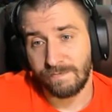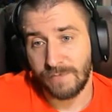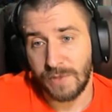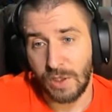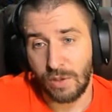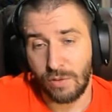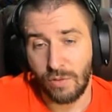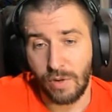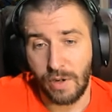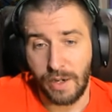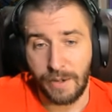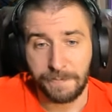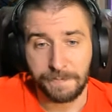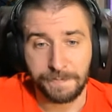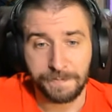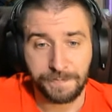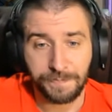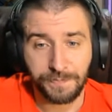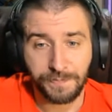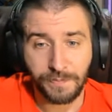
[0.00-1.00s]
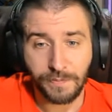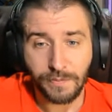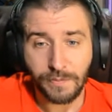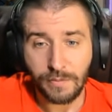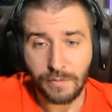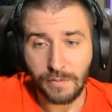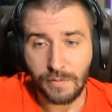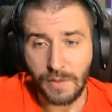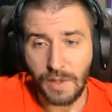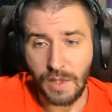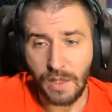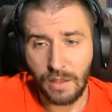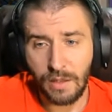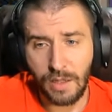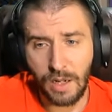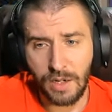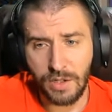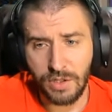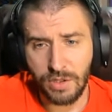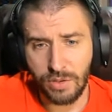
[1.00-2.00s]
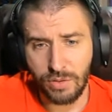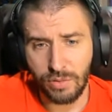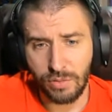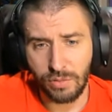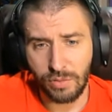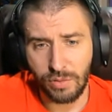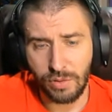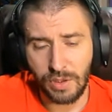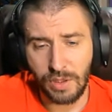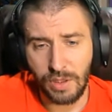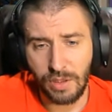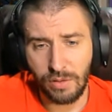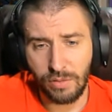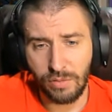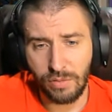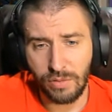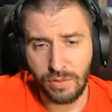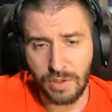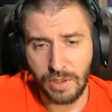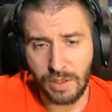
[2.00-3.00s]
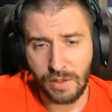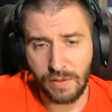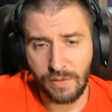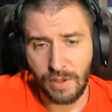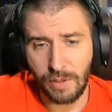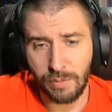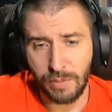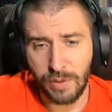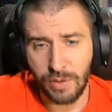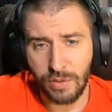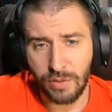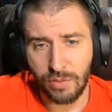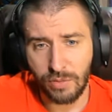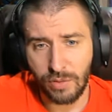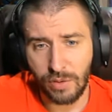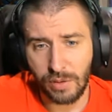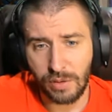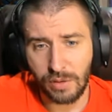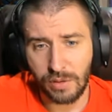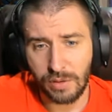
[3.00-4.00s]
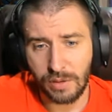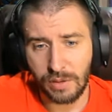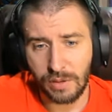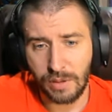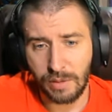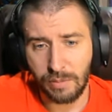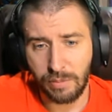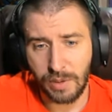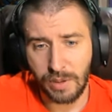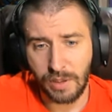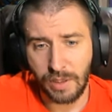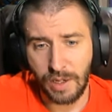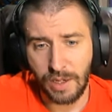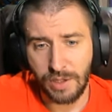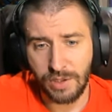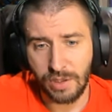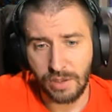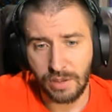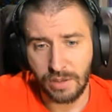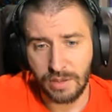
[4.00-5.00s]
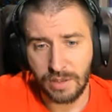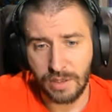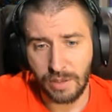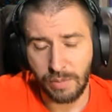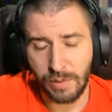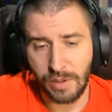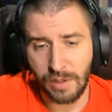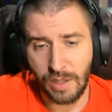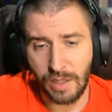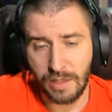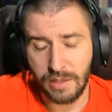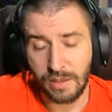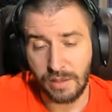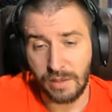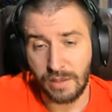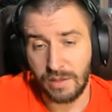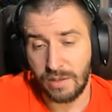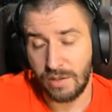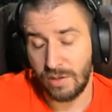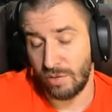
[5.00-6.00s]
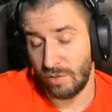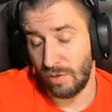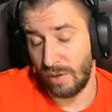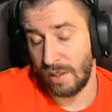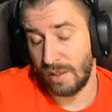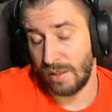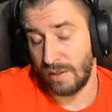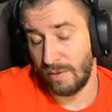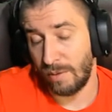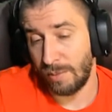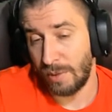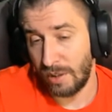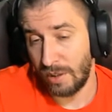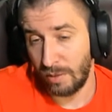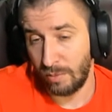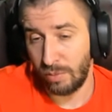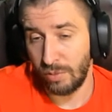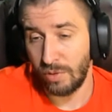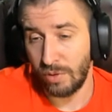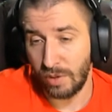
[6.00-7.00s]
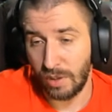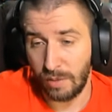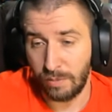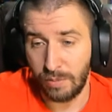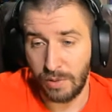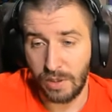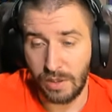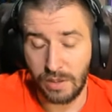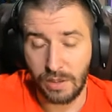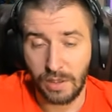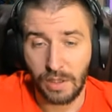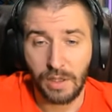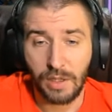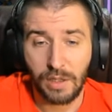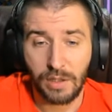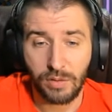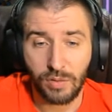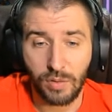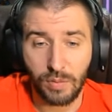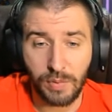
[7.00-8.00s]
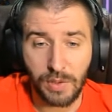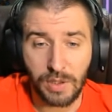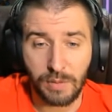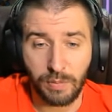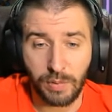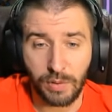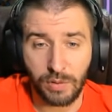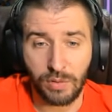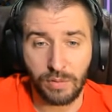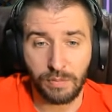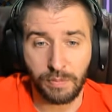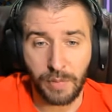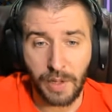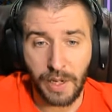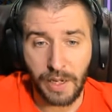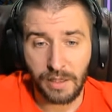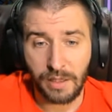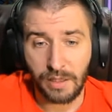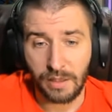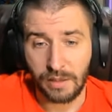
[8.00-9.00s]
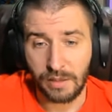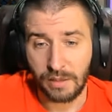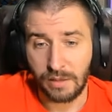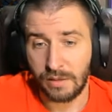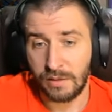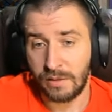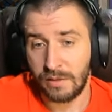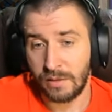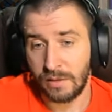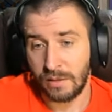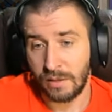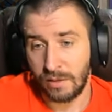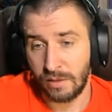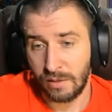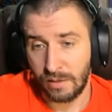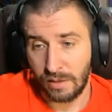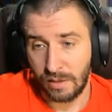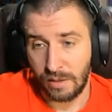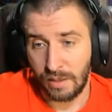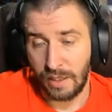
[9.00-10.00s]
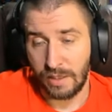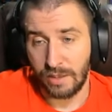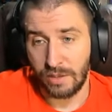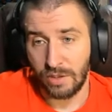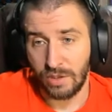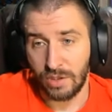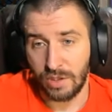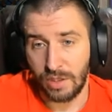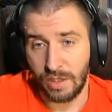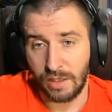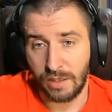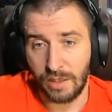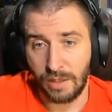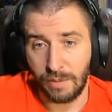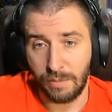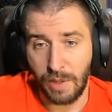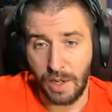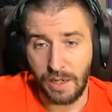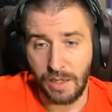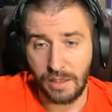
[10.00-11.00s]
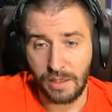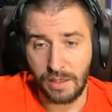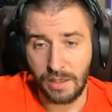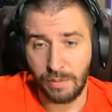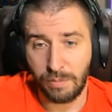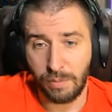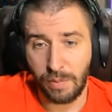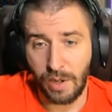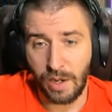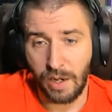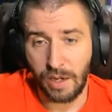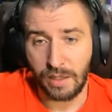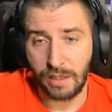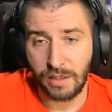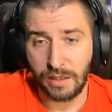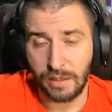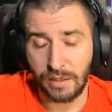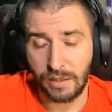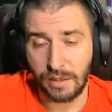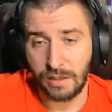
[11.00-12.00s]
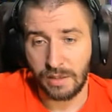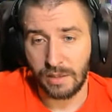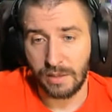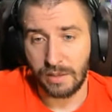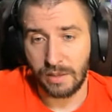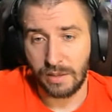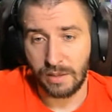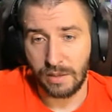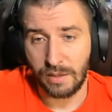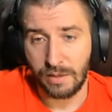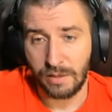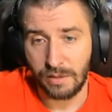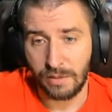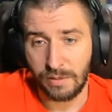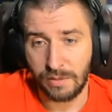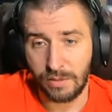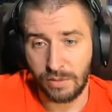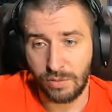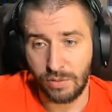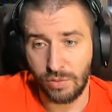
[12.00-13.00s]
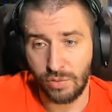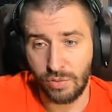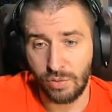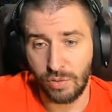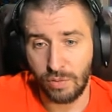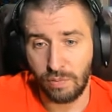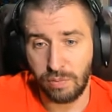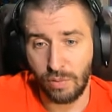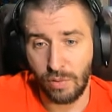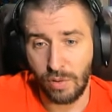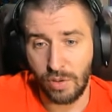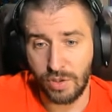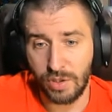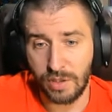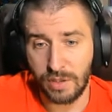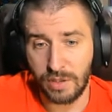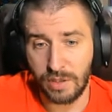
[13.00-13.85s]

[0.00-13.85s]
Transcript: такое. Дальше сундуки идут за 2 500 э, потраченных, за 15 тысяч. Но это вам надо будет купить, купить потом паки. Эти же, это маленький пак, э, чуть-чуть больше,